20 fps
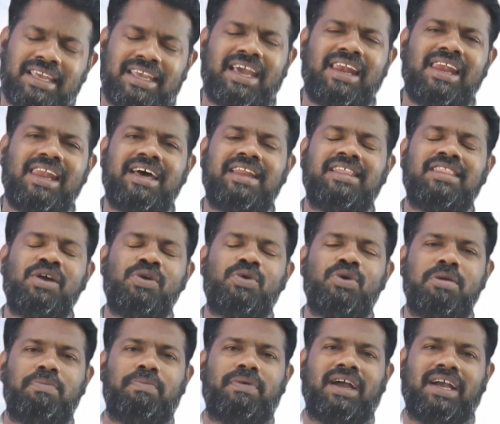எல்லாரும் தான்
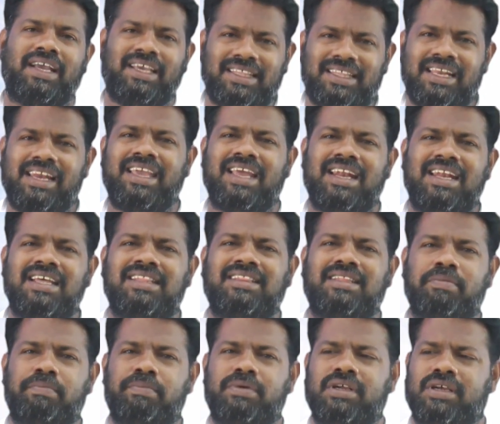குடிப்பாங்க இதில் என்ன
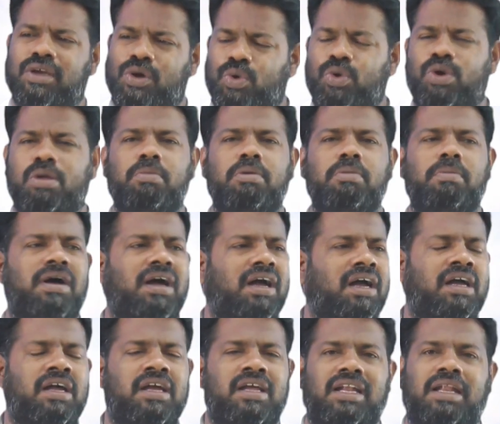தப்பு இருக்குது
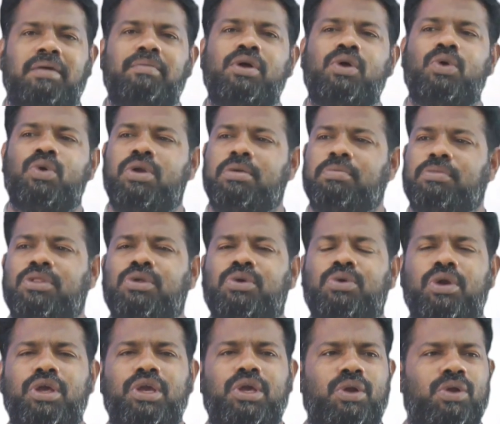குடும்பமாக நம்ம கூடும்போது
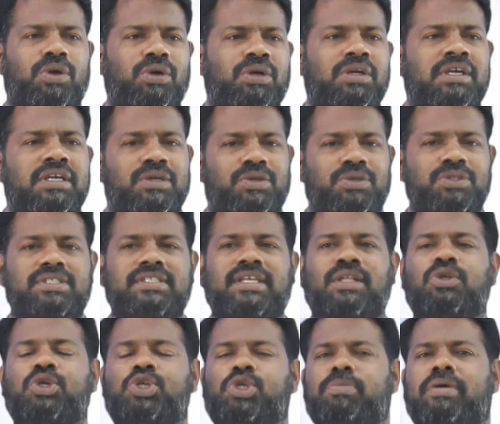குடிக்கிறோம் கொஞ்சம்
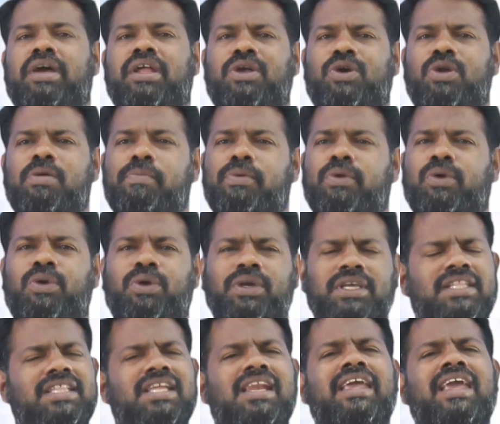சந்தோஷமாக இருக்கிறோம் போகிறோம்
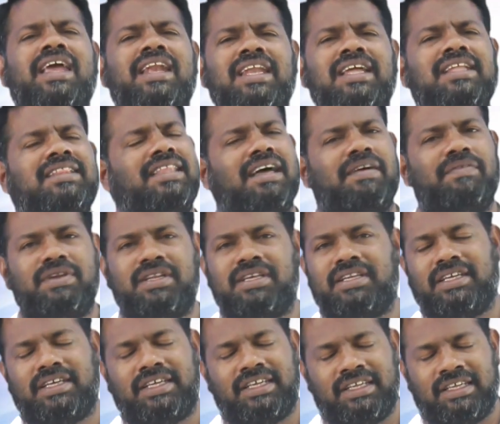இதில் என்ன தவறு
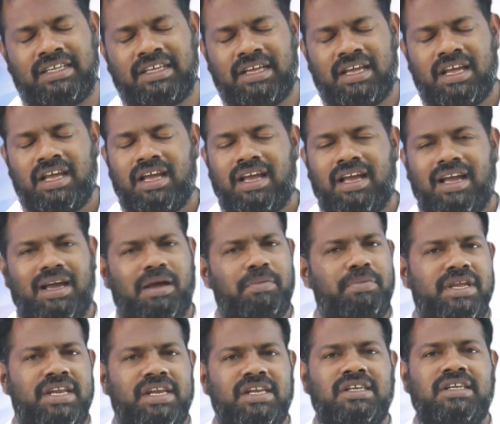இருக்குது
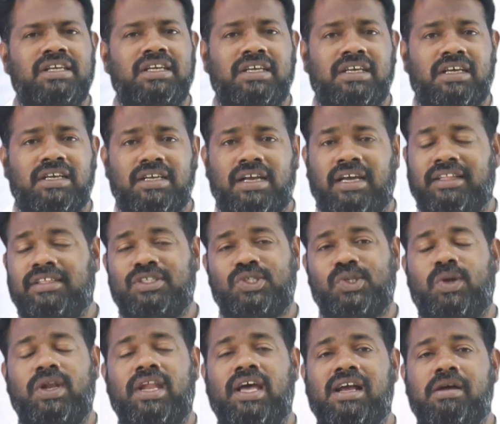அப்படின்னு அந்த
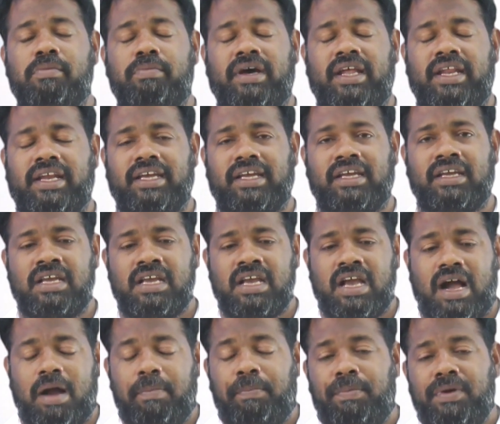சொன்னாங்க பாருங்கள்
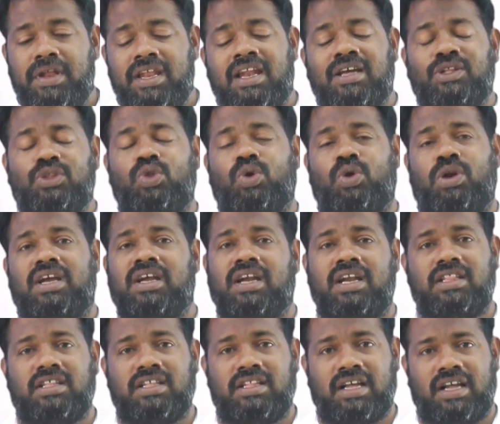அப்படி நான்
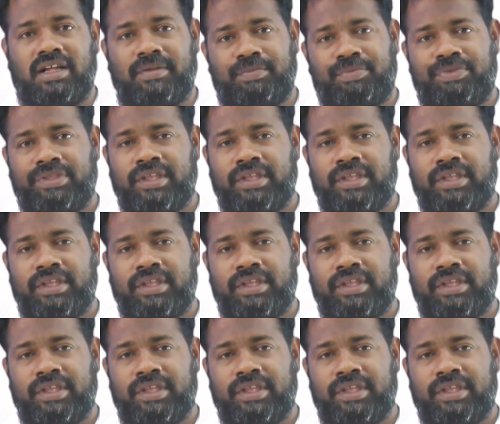தொடங்கினது தான்